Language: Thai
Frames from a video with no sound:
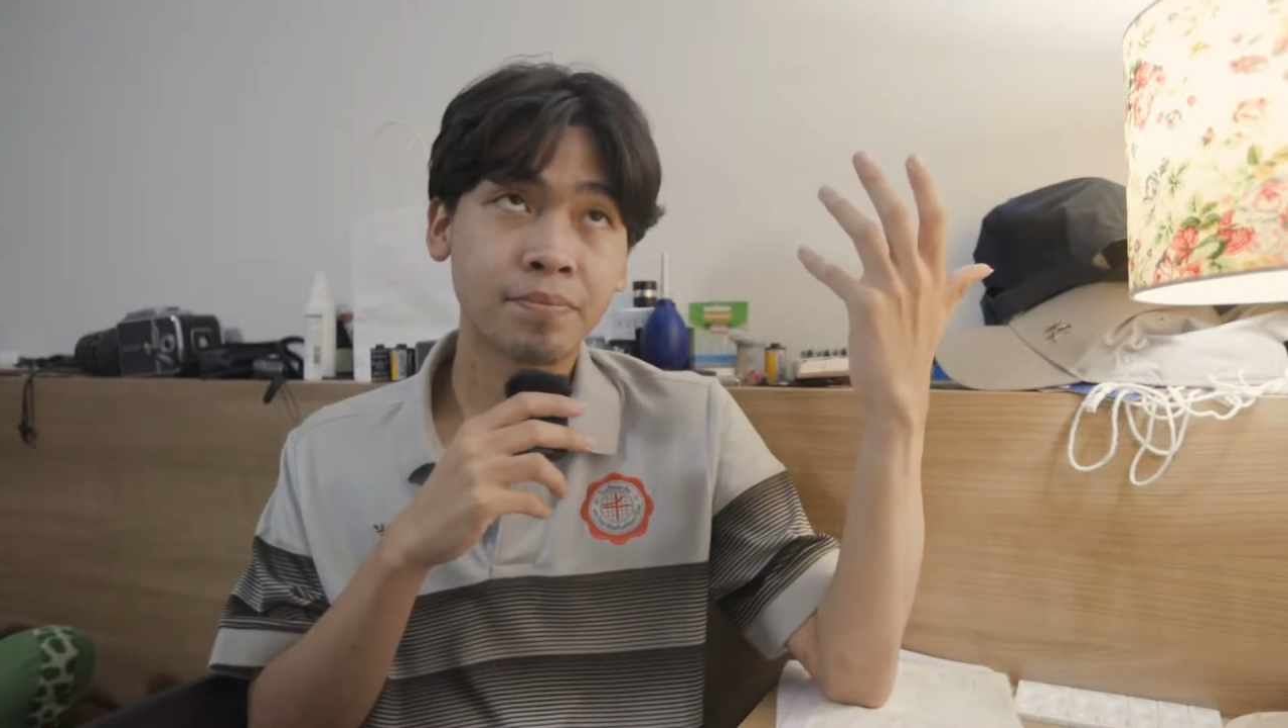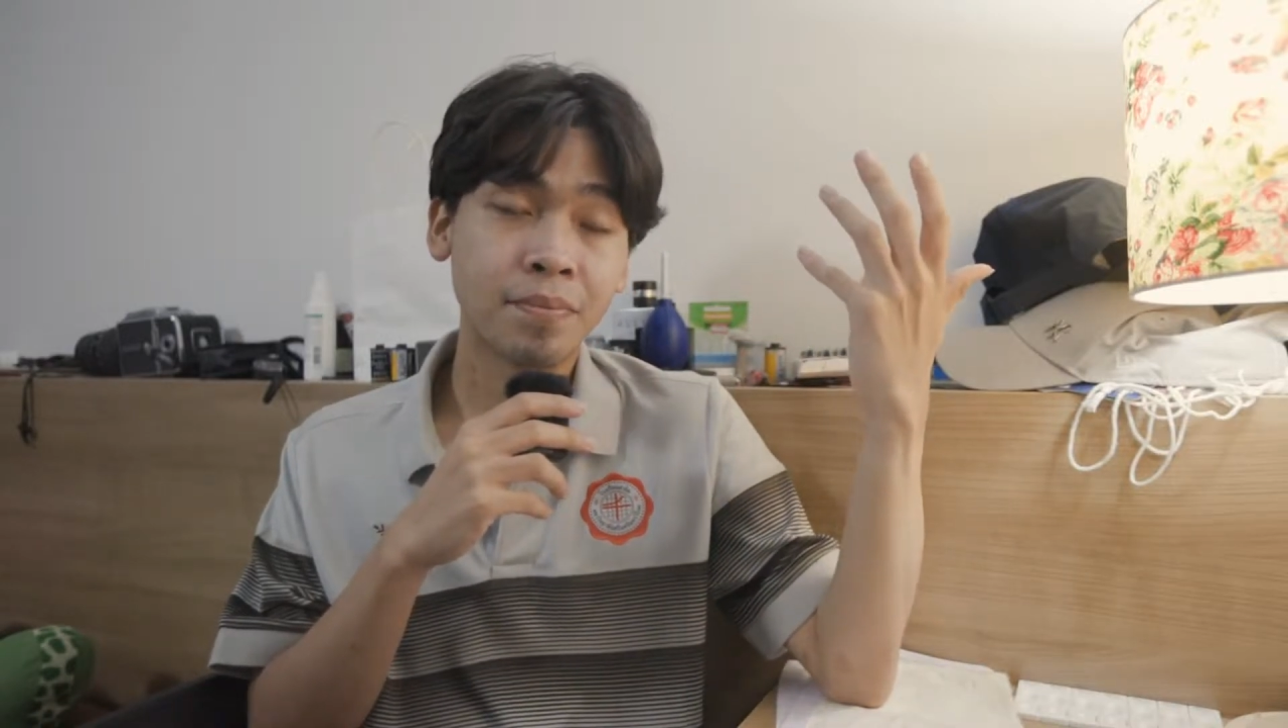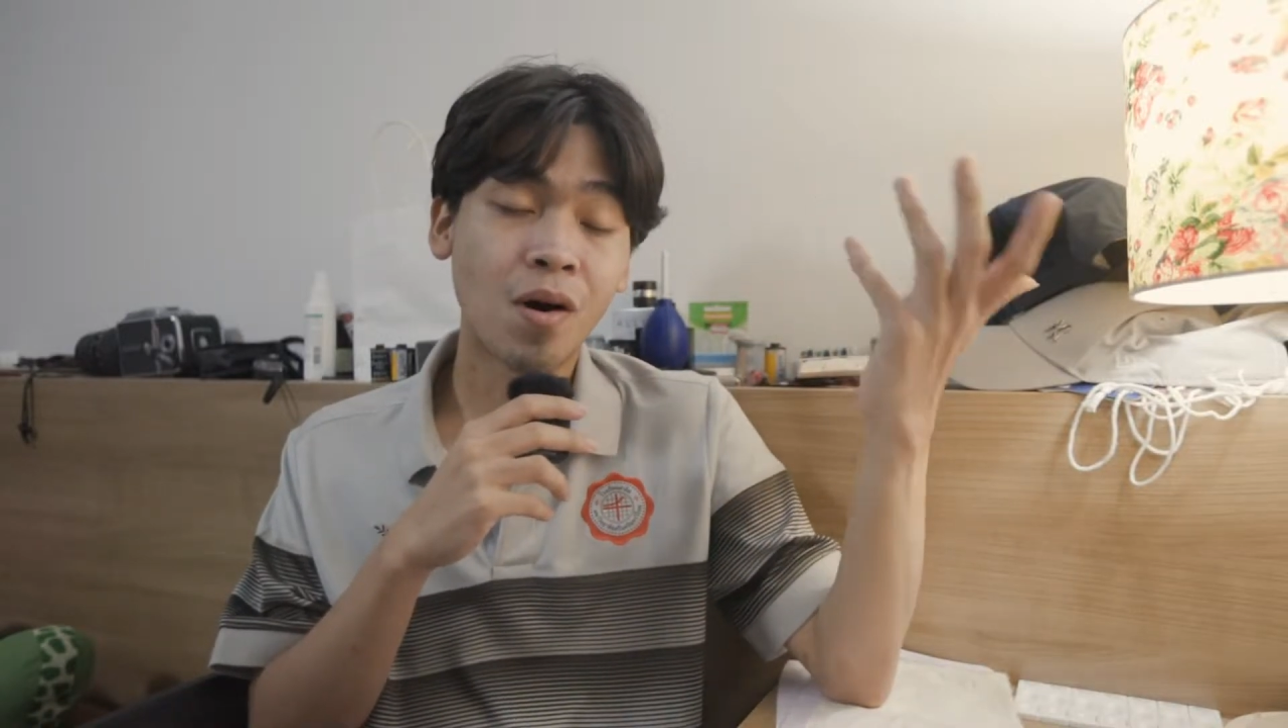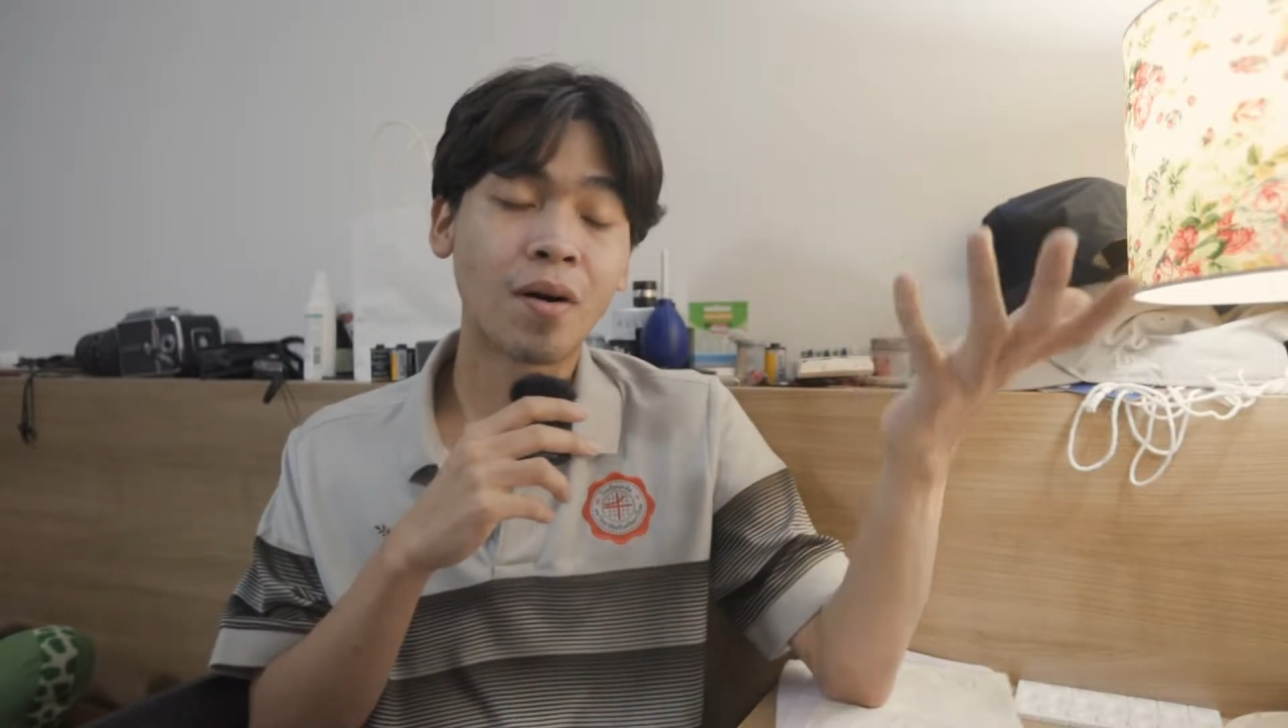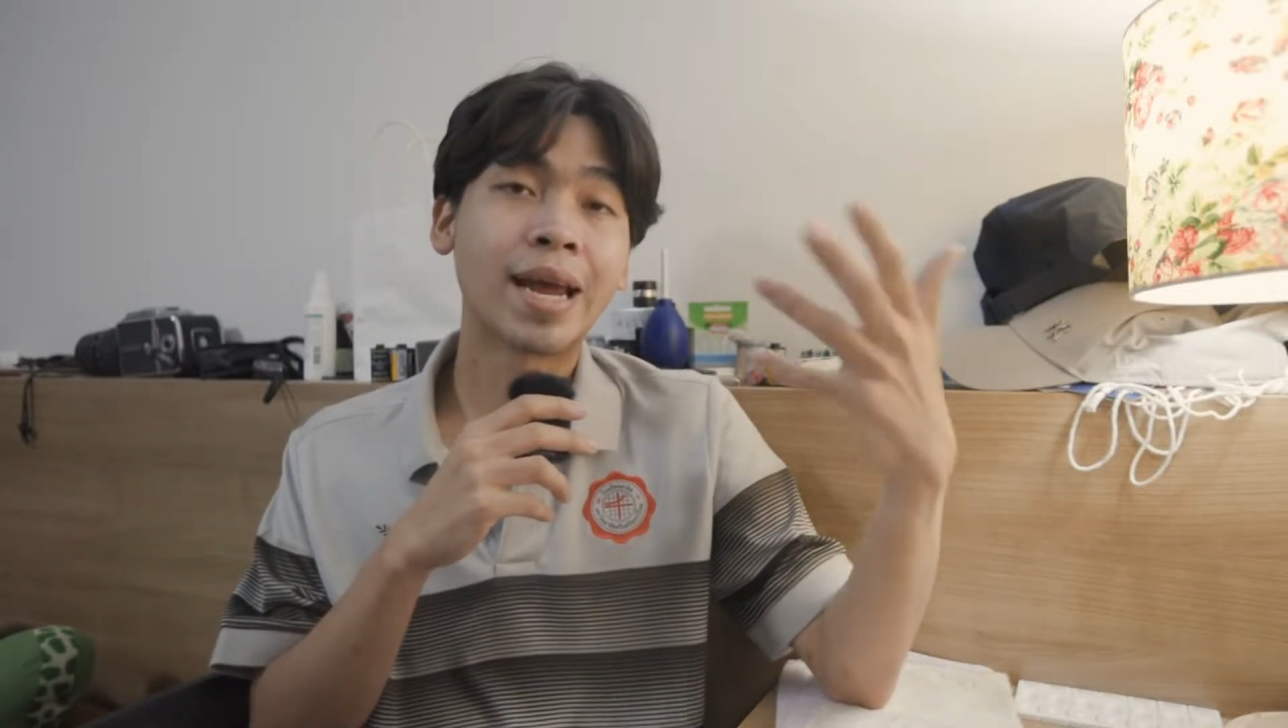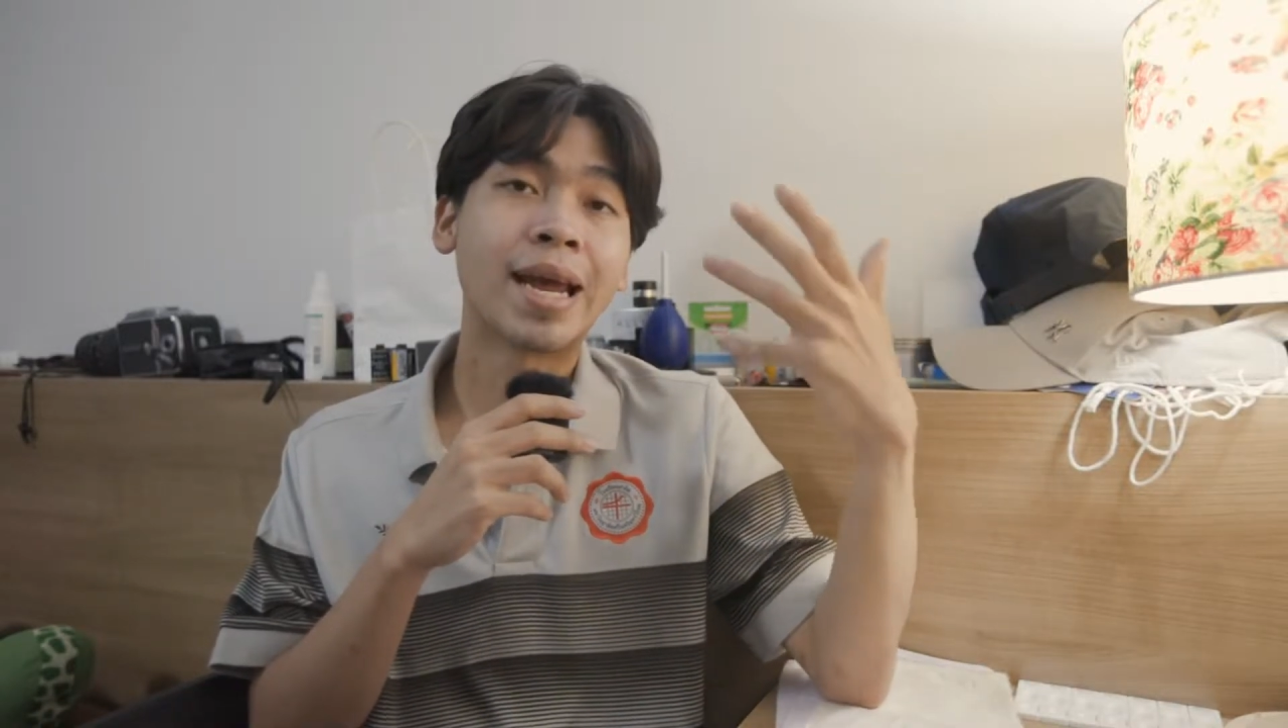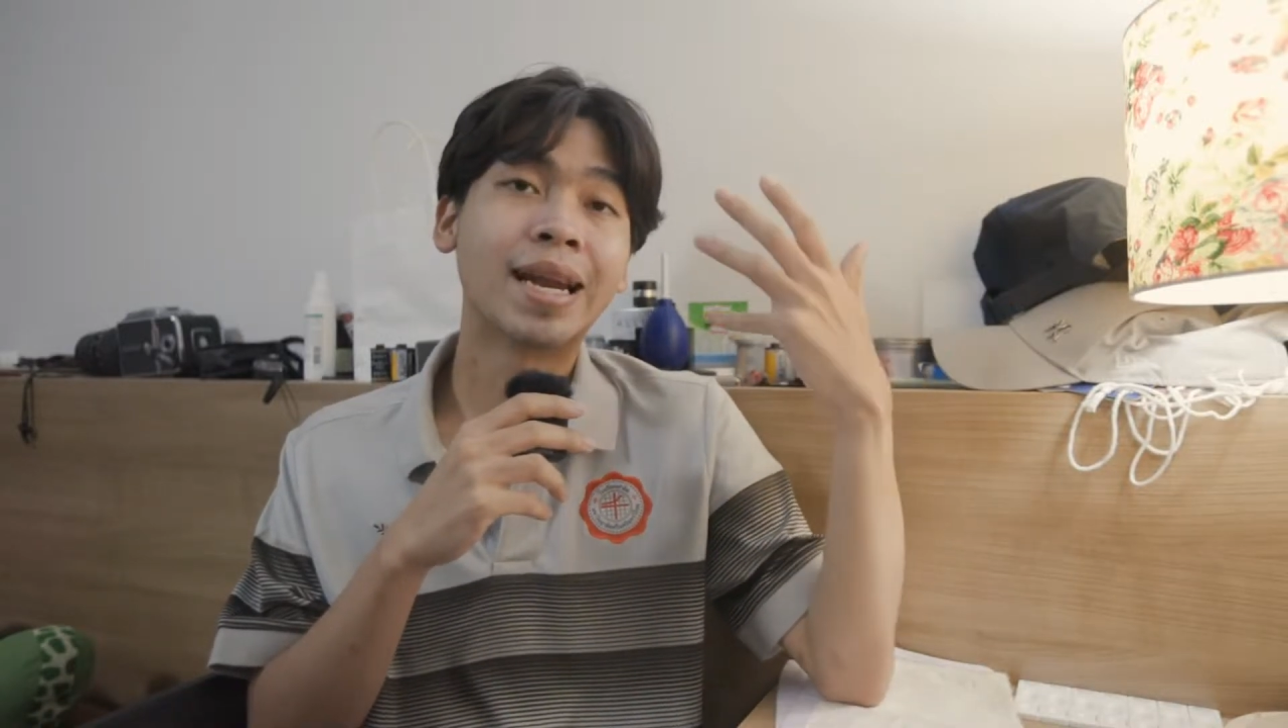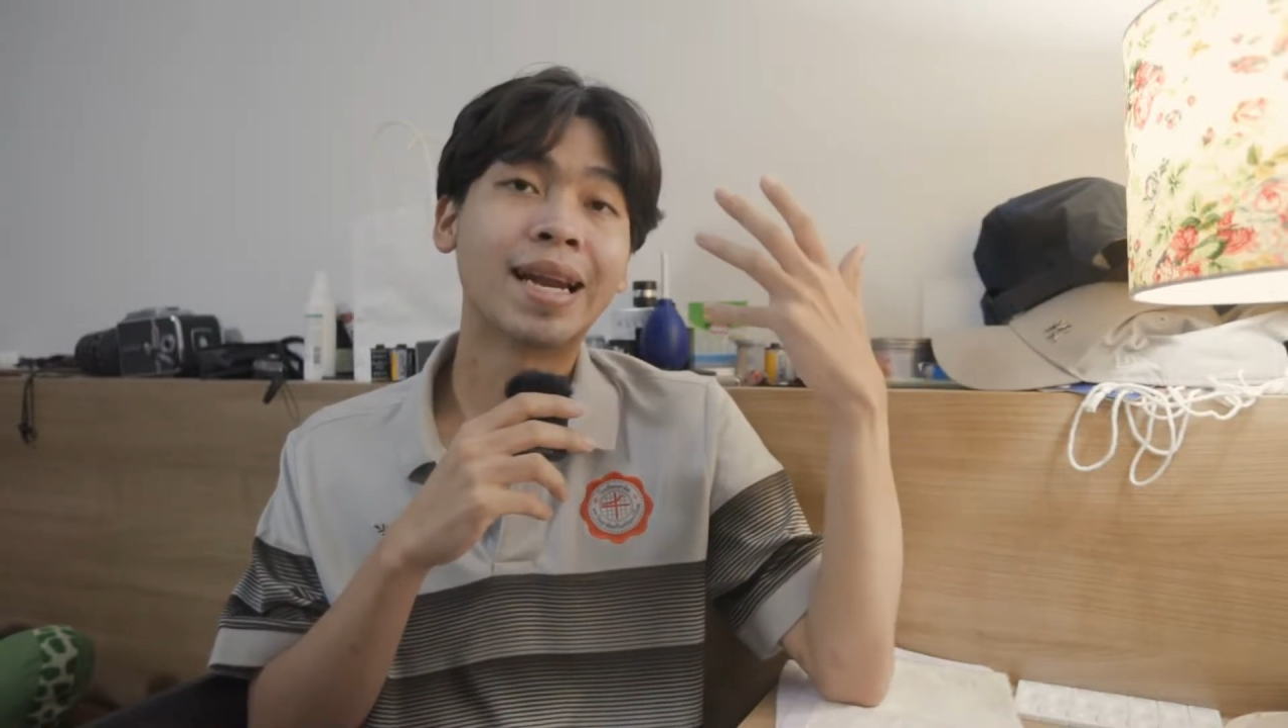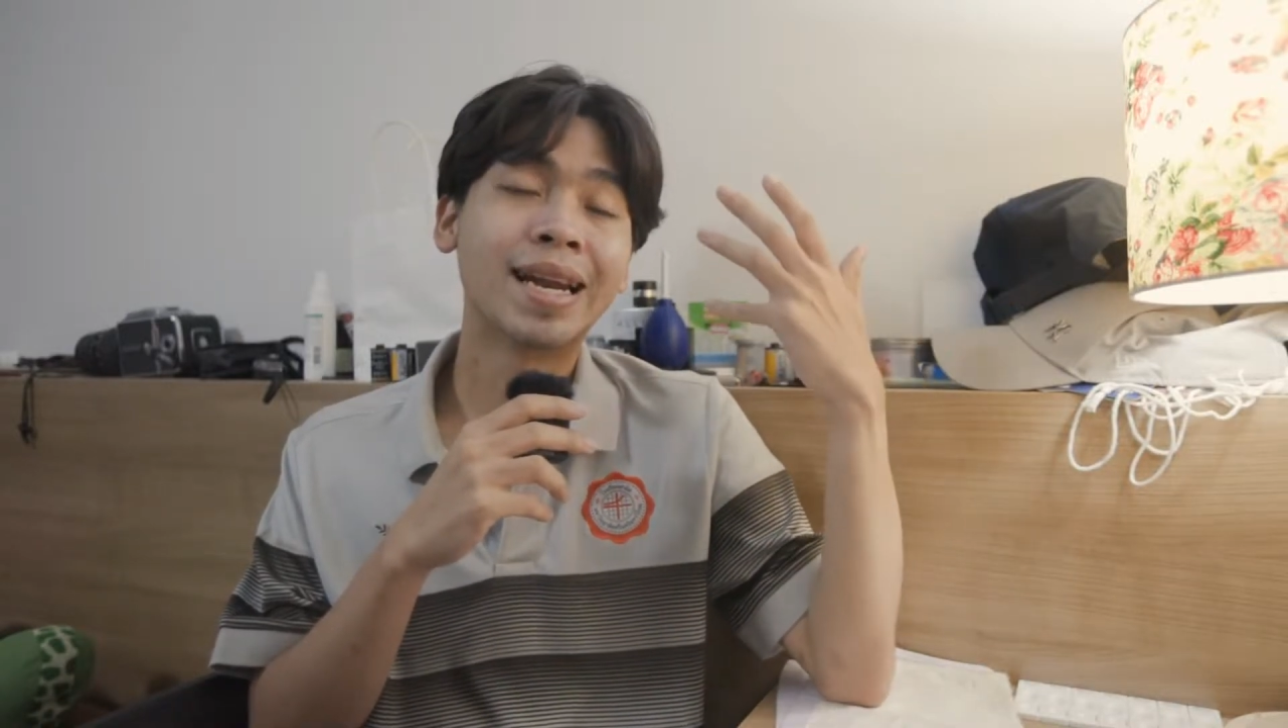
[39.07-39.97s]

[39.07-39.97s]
มองเห็น